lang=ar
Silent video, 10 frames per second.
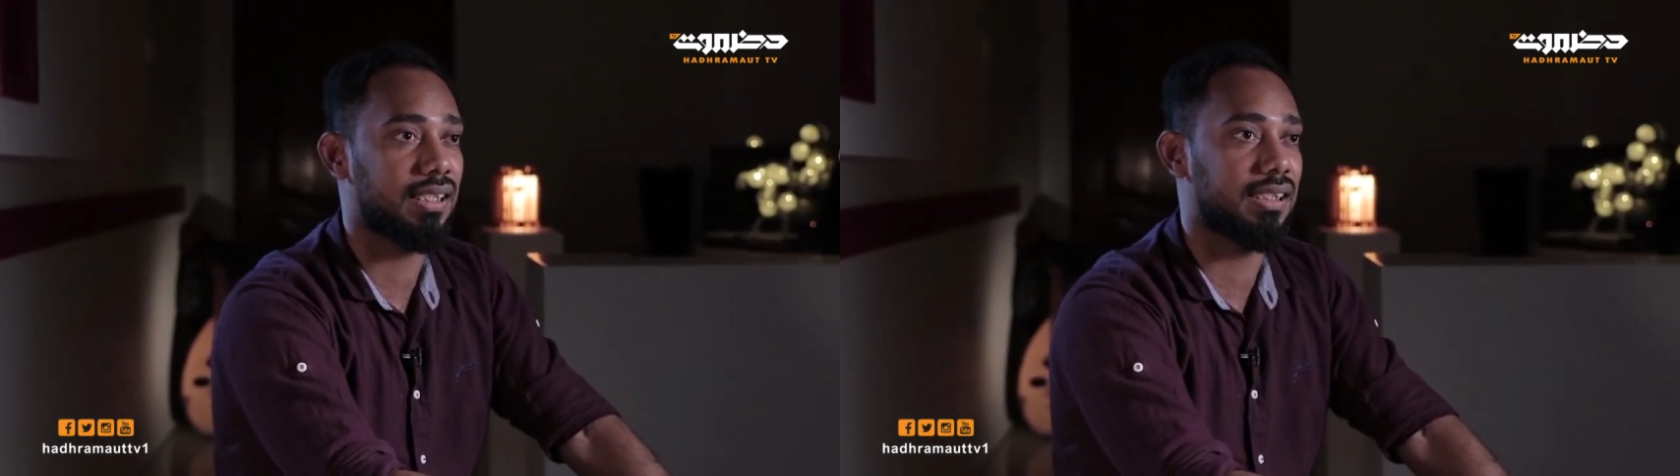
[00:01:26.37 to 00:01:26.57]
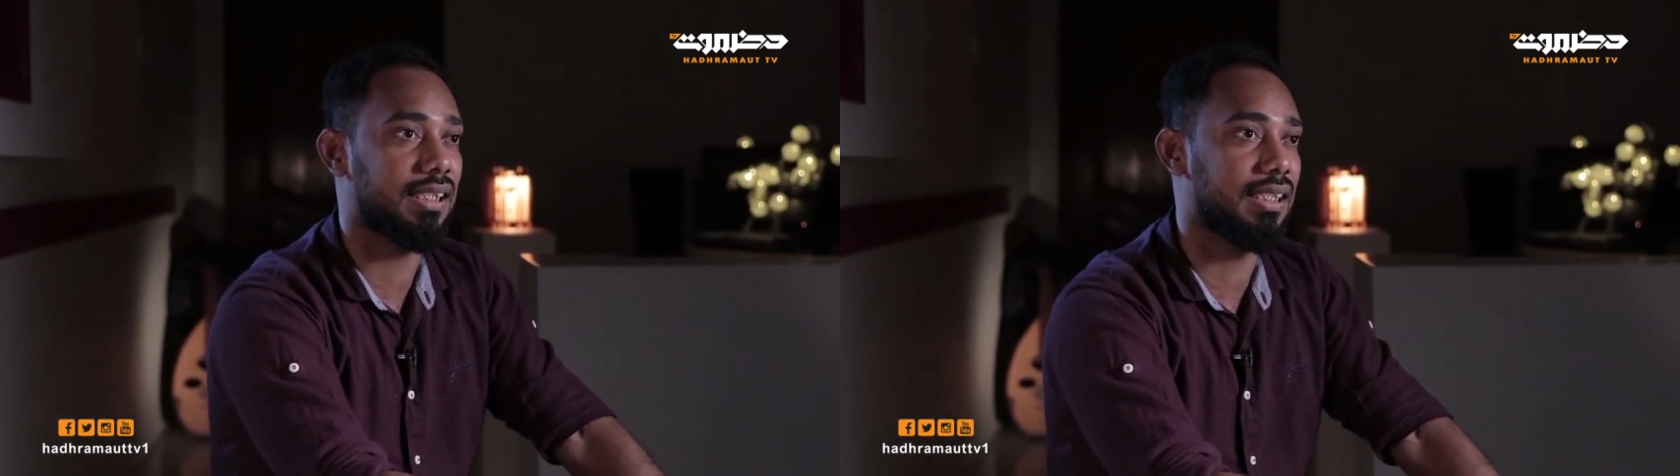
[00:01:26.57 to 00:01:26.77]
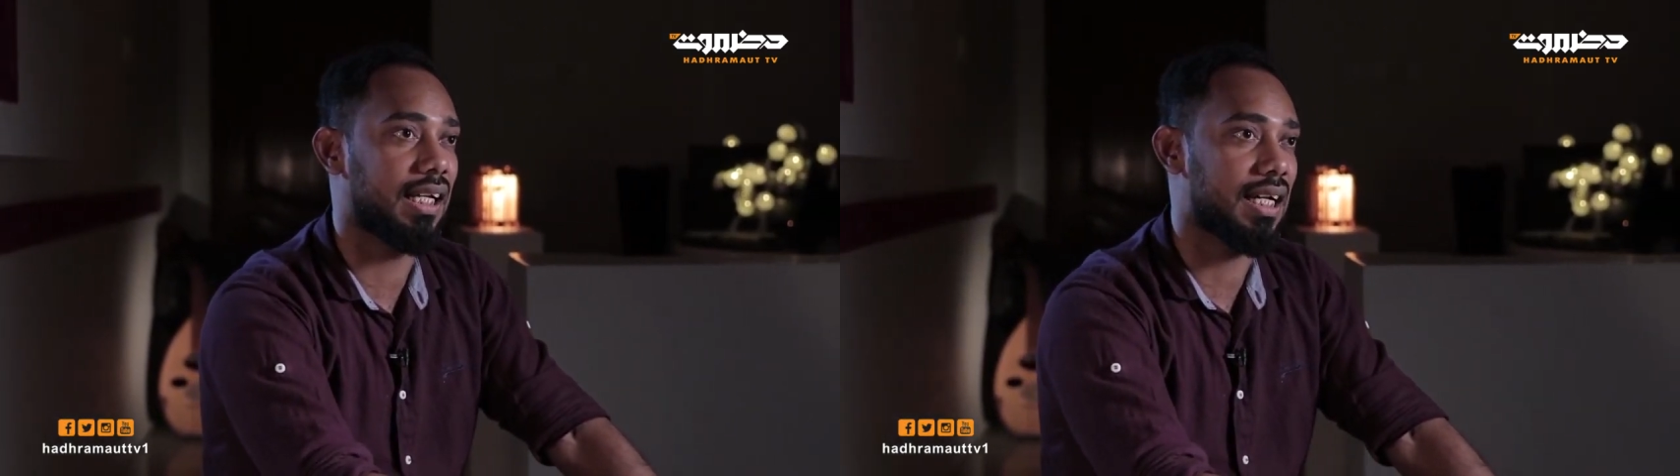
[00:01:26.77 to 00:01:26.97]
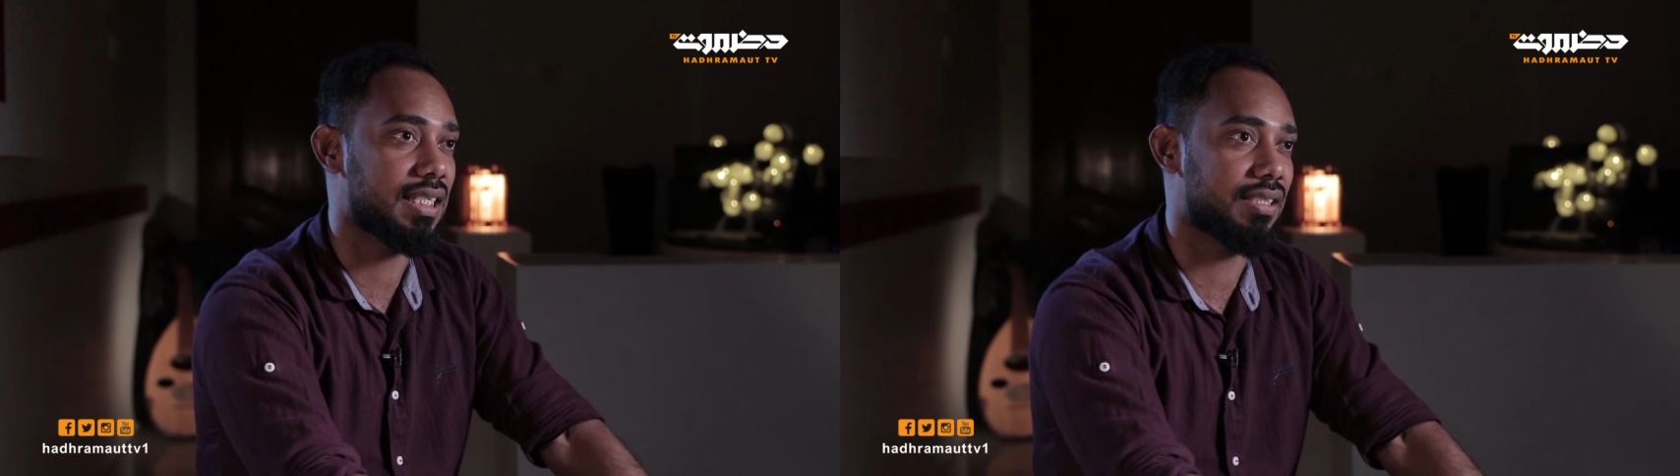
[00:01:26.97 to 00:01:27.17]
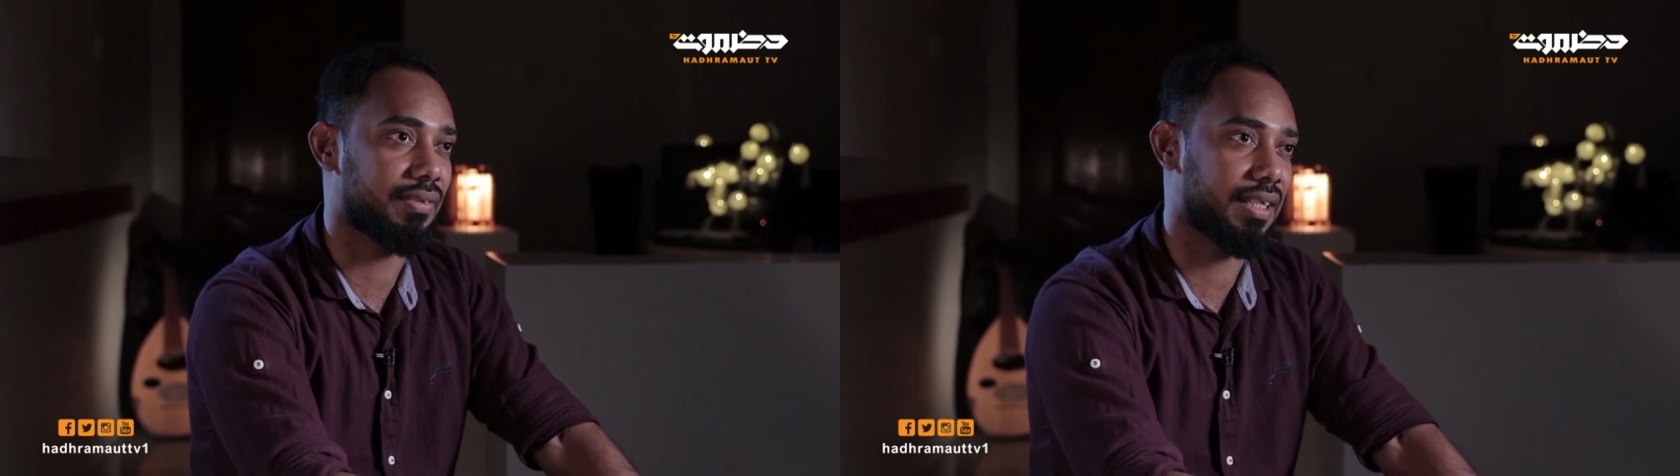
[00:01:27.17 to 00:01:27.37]
جدي
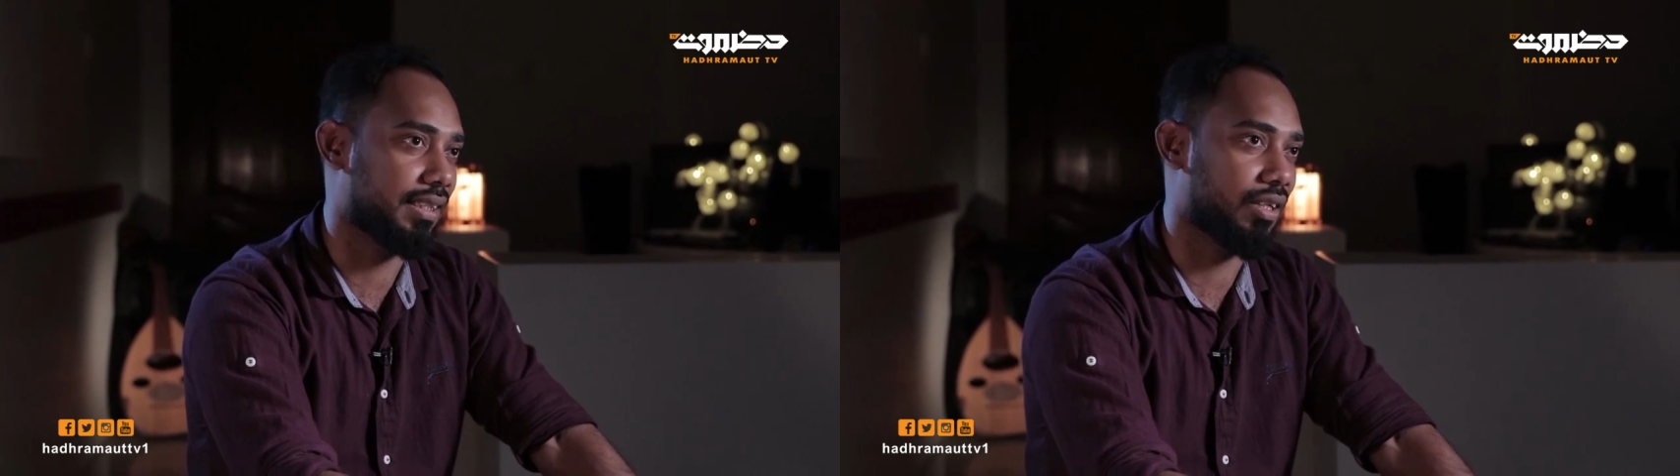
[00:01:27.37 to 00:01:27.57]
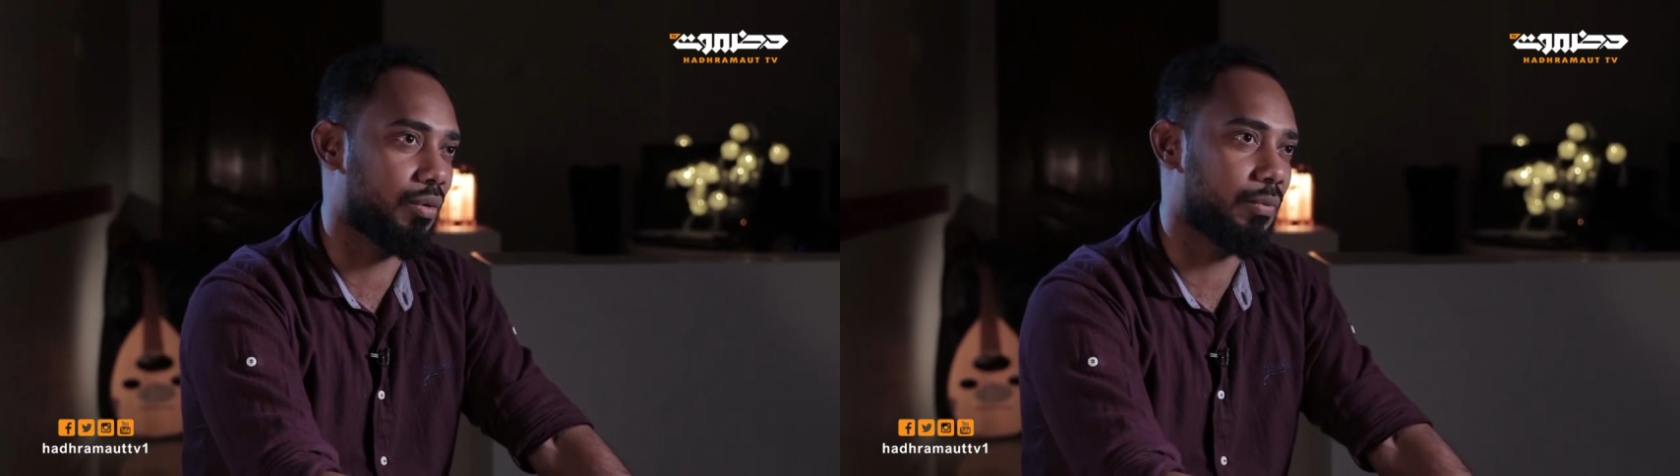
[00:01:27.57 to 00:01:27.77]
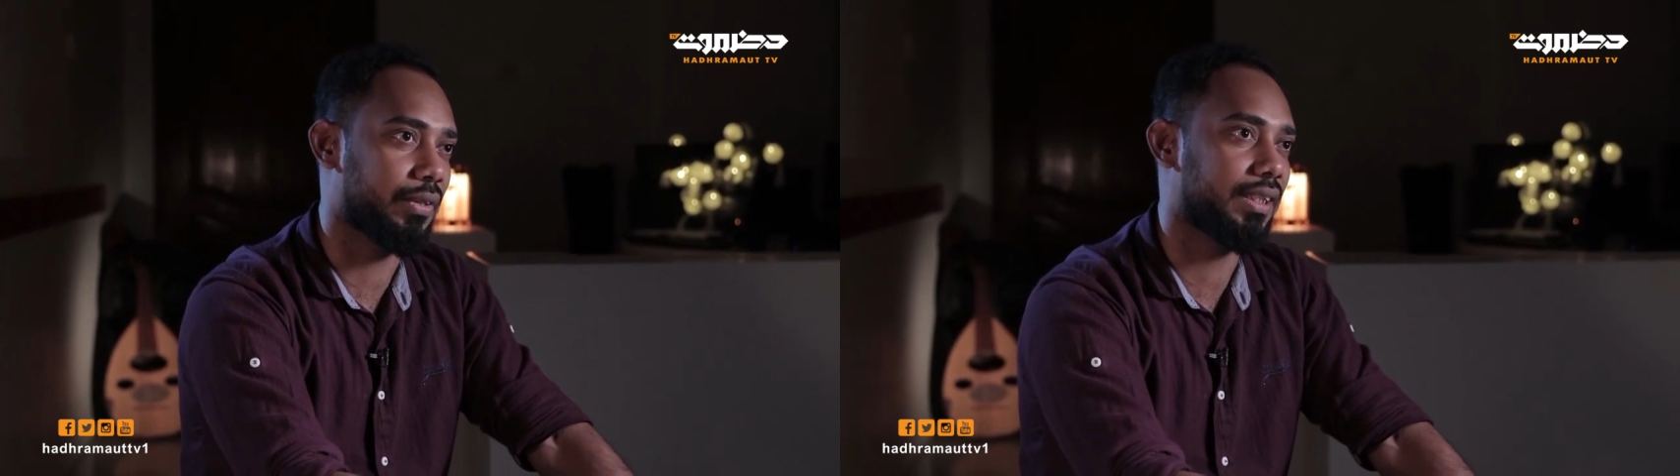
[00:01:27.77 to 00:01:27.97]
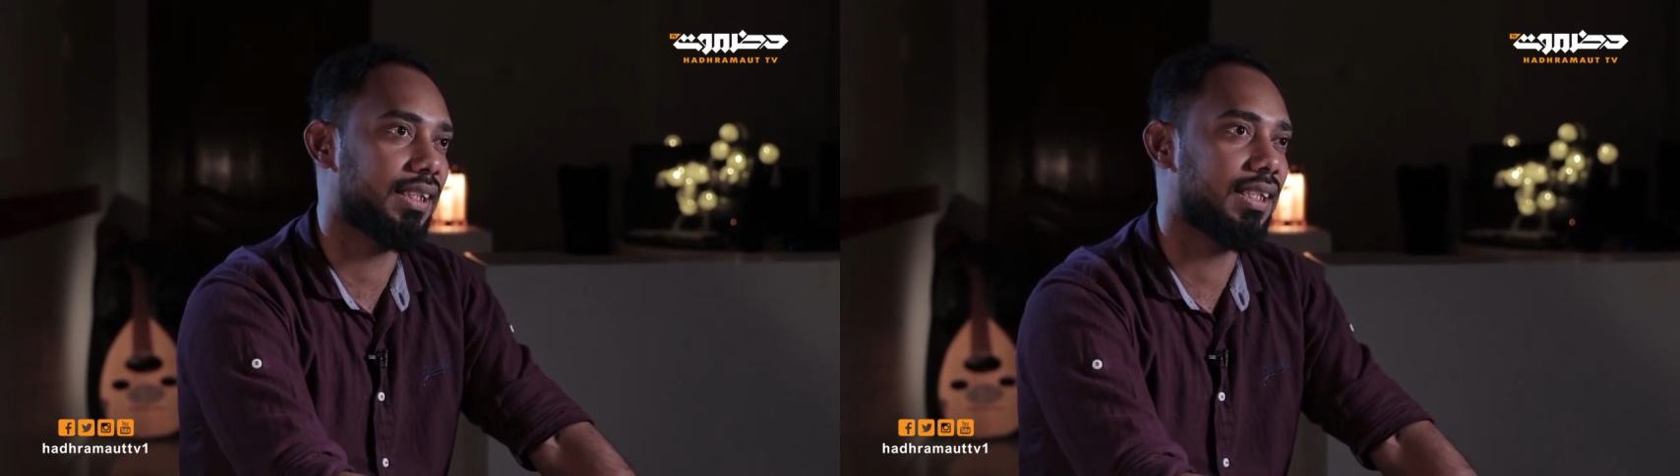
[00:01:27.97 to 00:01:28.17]
عازف آلة هرموني